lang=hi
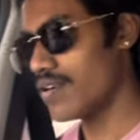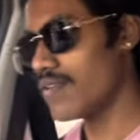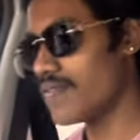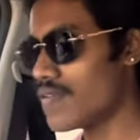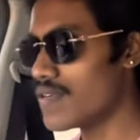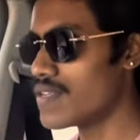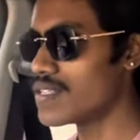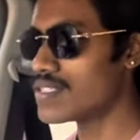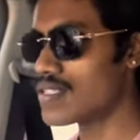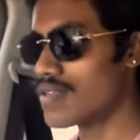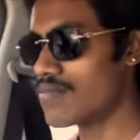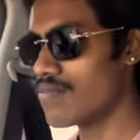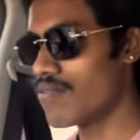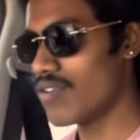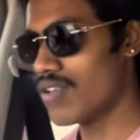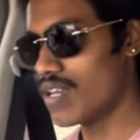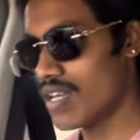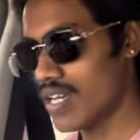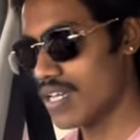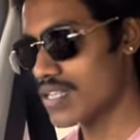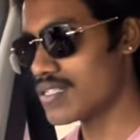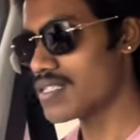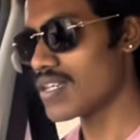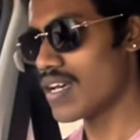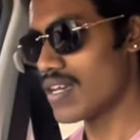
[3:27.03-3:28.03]
फिर से
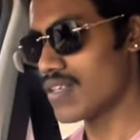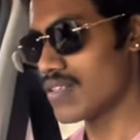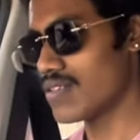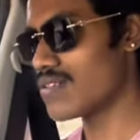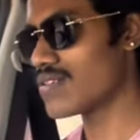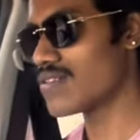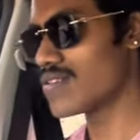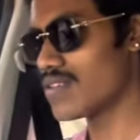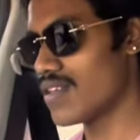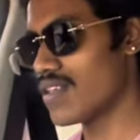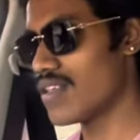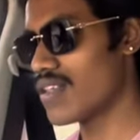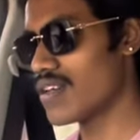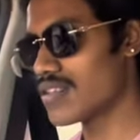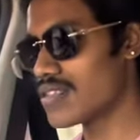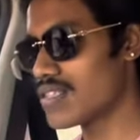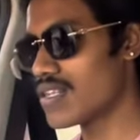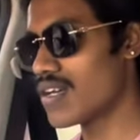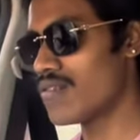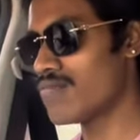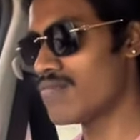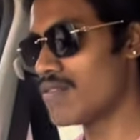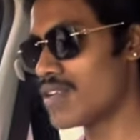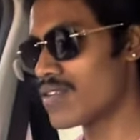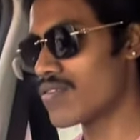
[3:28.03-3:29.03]
बोलेगा शायद
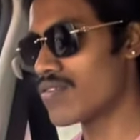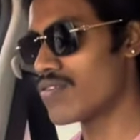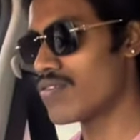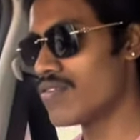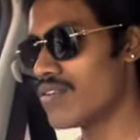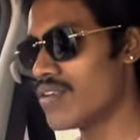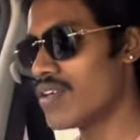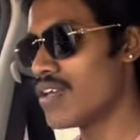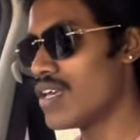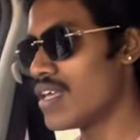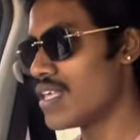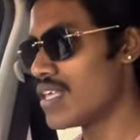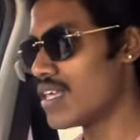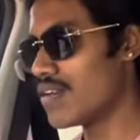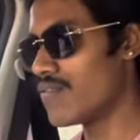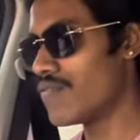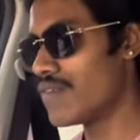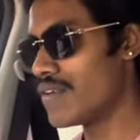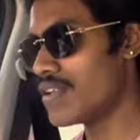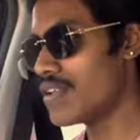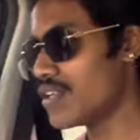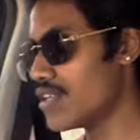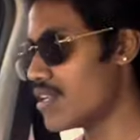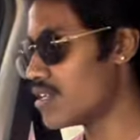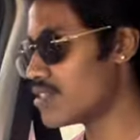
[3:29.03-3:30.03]
लगता है मेरे को या
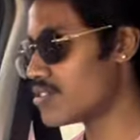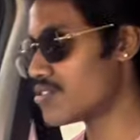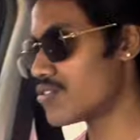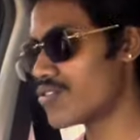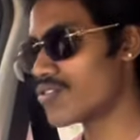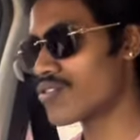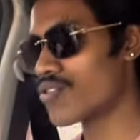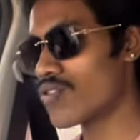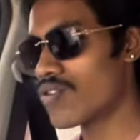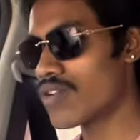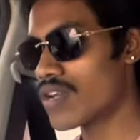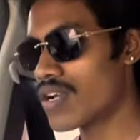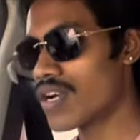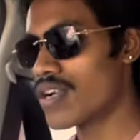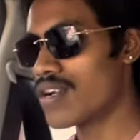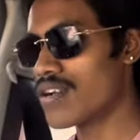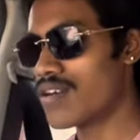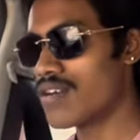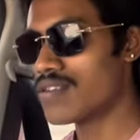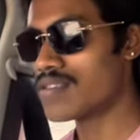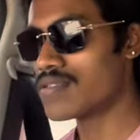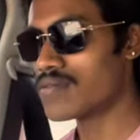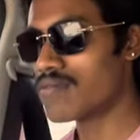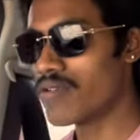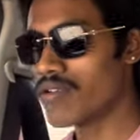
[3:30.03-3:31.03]
फिर ये जो डोर का
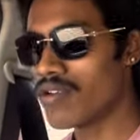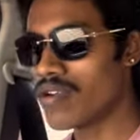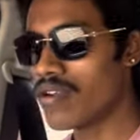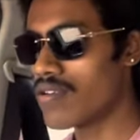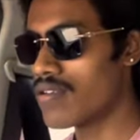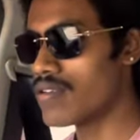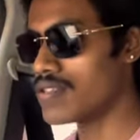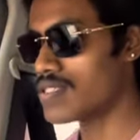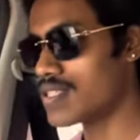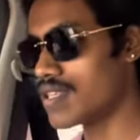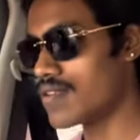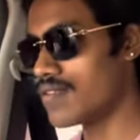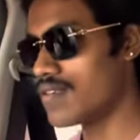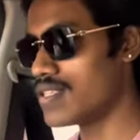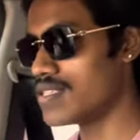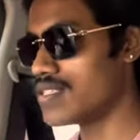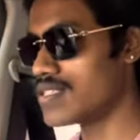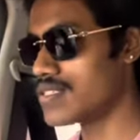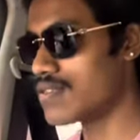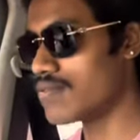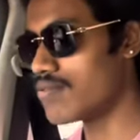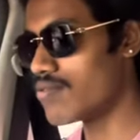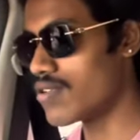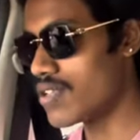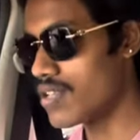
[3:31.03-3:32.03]
नॉइज़ बोल रहा हूँ इसके वजह
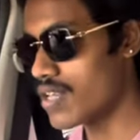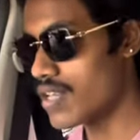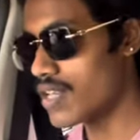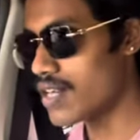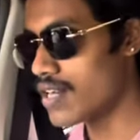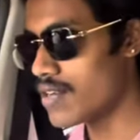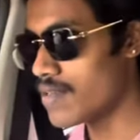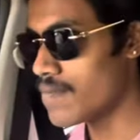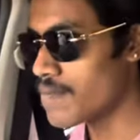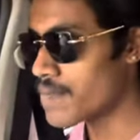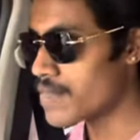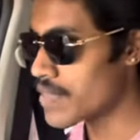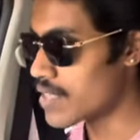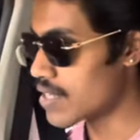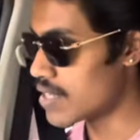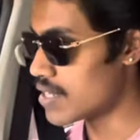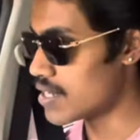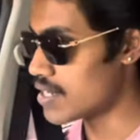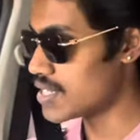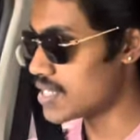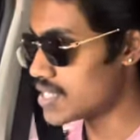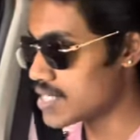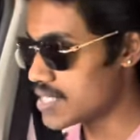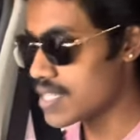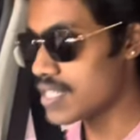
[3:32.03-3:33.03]
से बोलेगा
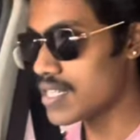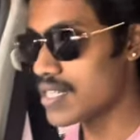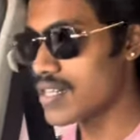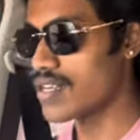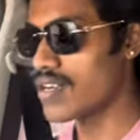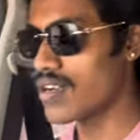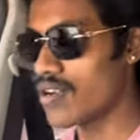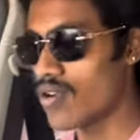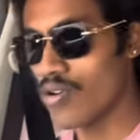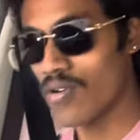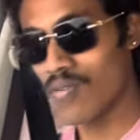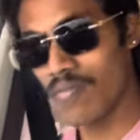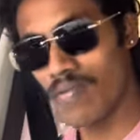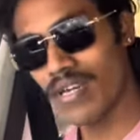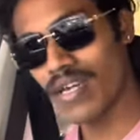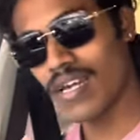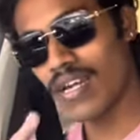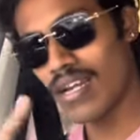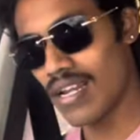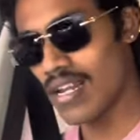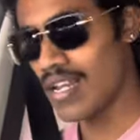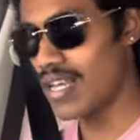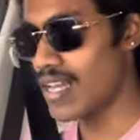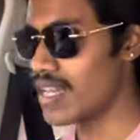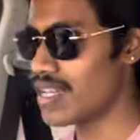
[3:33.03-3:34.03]
ग्रीजिंग कर लो वो भी
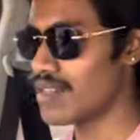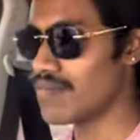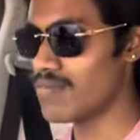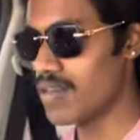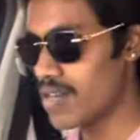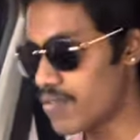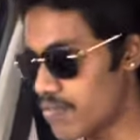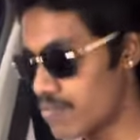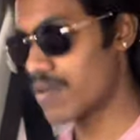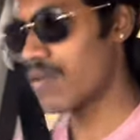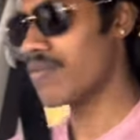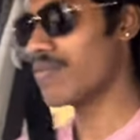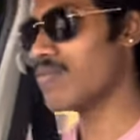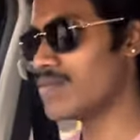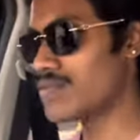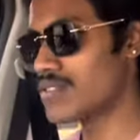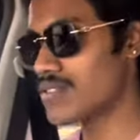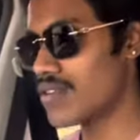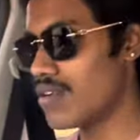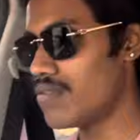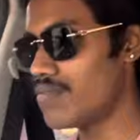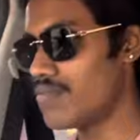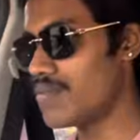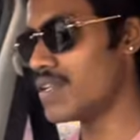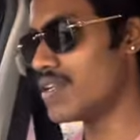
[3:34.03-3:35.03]
कर लिया एक बार प्रॉब्लम
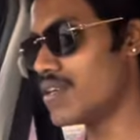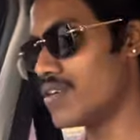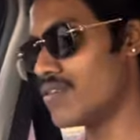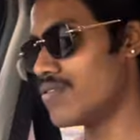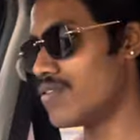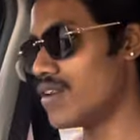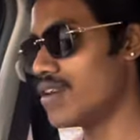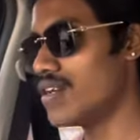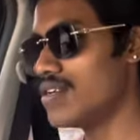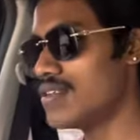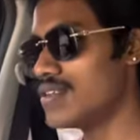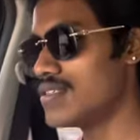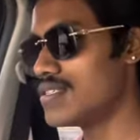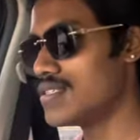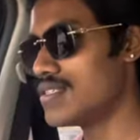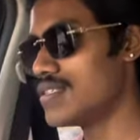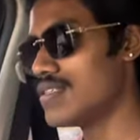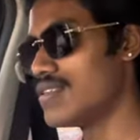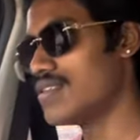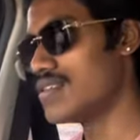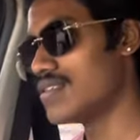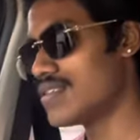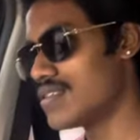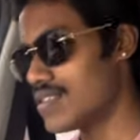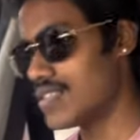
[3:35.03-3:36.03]
सॉल्व नहीं
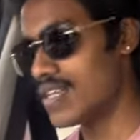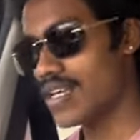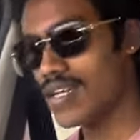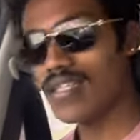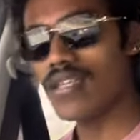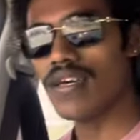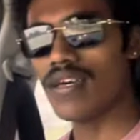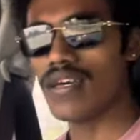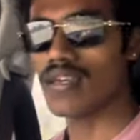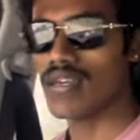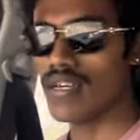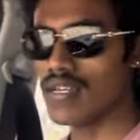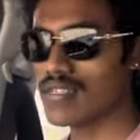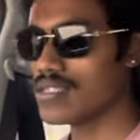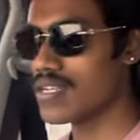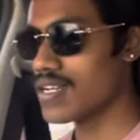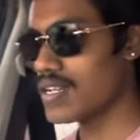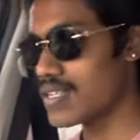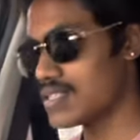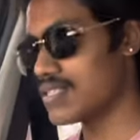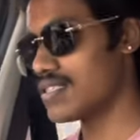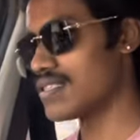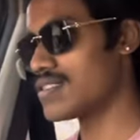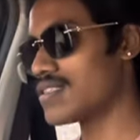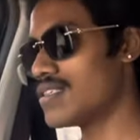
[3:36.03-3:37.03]
हुआ देखते हैं कैसा
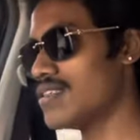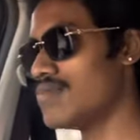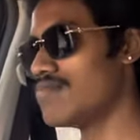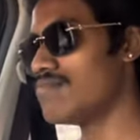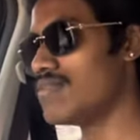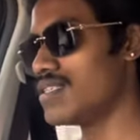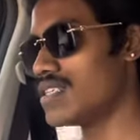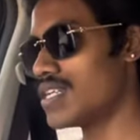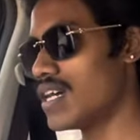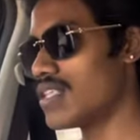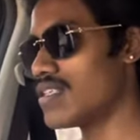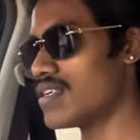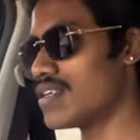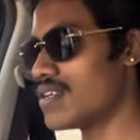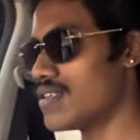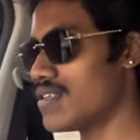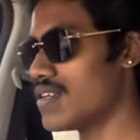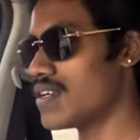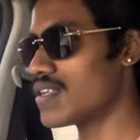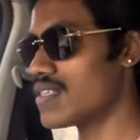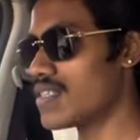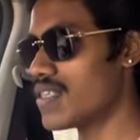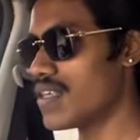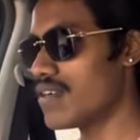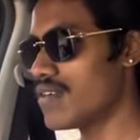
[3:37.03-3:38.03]
कैसा स्कीम बिठाता है
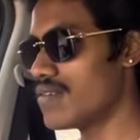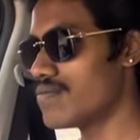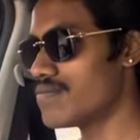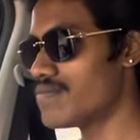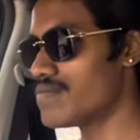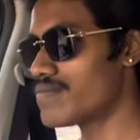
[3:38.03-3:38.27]
देखते हैं